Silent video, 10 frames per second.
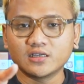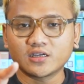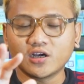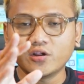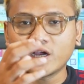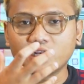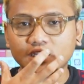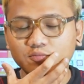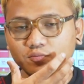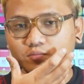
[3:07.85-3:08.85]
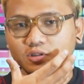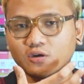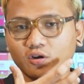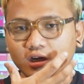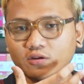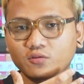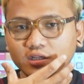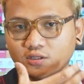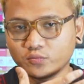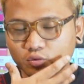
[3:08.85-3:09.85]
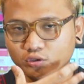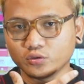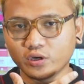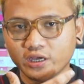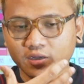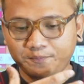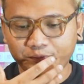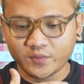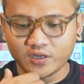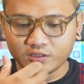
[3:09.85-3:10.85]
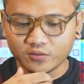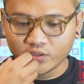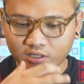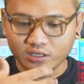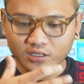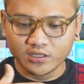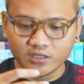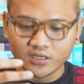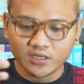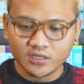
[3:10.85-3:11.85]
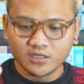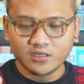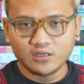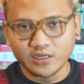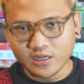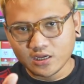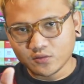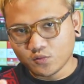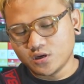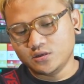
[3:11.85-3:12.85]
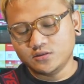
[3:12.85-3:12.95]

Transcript: Kalau yang ada di tenggorokan gue atau mulut gue ya, atau ada di lidah gue.